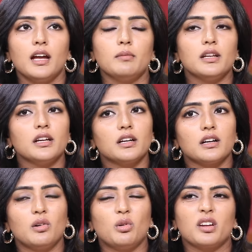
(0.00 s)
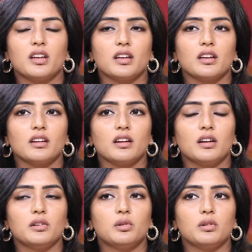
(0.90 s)
ఐమ్ లైక్ ఓకే
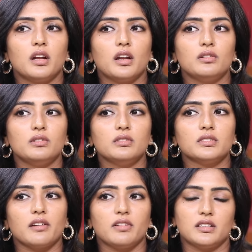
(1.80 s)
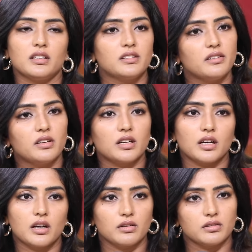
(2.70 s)
అనుకున్నాను తర్వాత నాకు
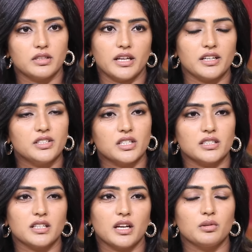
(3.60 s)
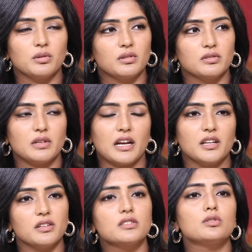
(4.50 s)
త్రివిక్రమ్ గారు నరేట్ చేశారు
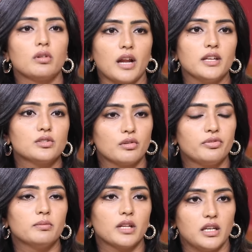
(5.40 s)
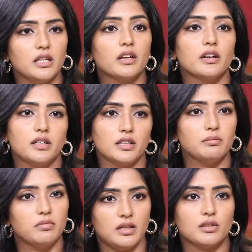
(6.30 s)
అంటే సో నైస్ ఆఫ్ హిమ్ దట్ హీ నరేటెడ్
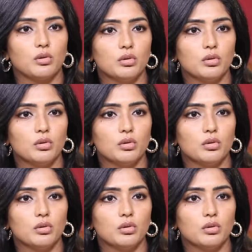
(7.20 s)
మీ ద